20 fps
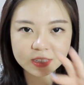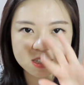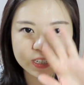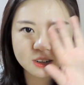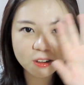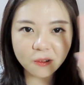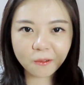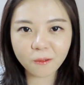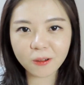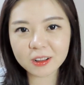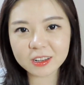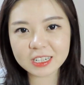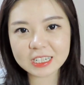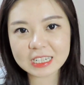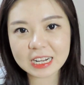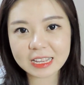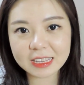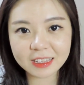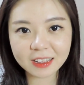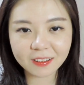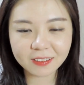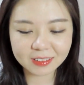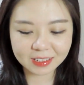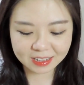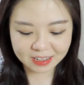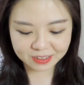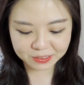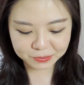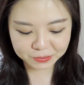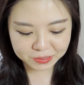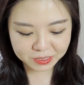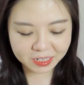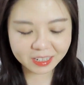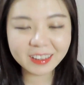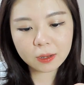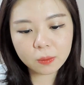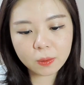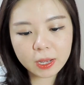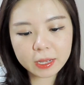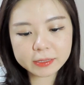金光闪耀的感觉。
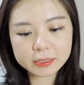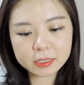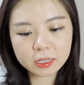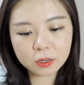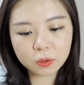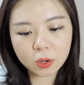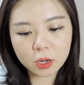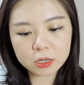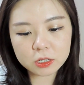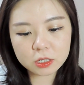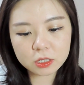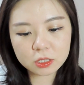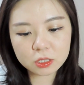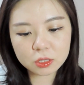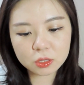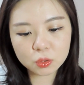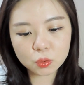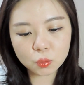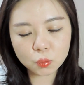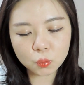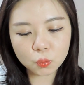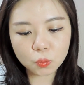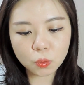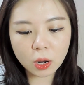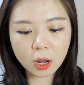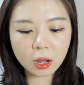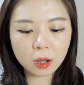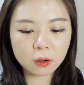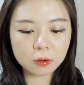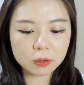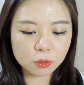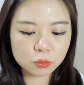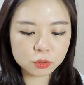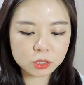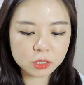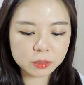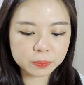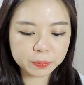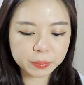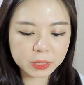另外这款是五号，然后
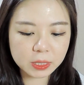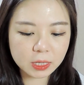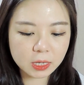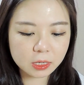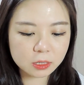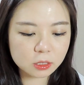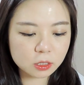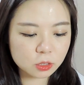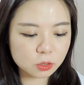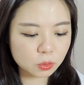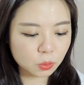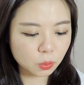是偏这